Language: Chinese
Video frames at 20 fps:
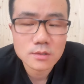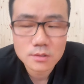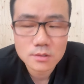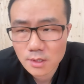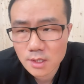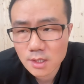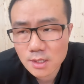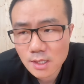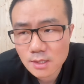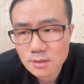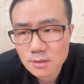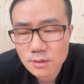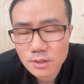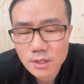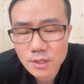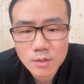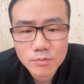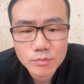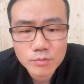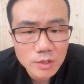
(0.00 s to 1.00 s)
所以当时
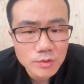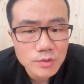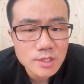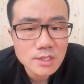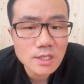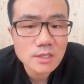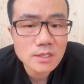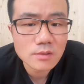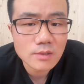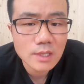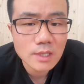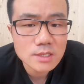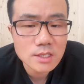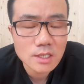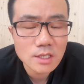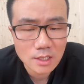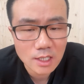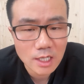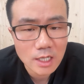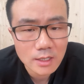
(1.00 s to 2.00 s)
呢，迫于现实环
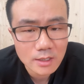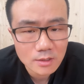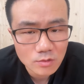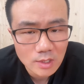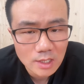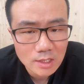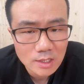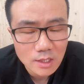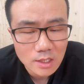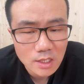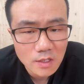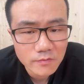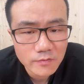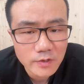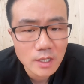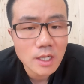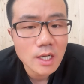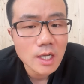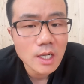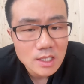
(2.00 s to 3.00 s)
境，给了杜兰特一
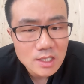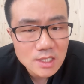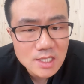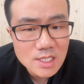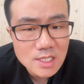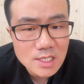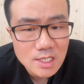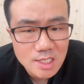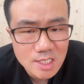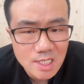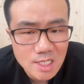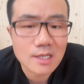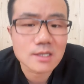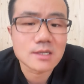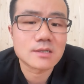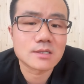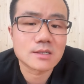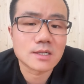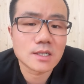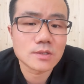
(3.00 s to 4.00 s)
份溢价
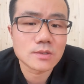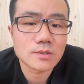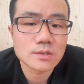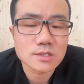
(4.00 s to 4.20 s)
的合同。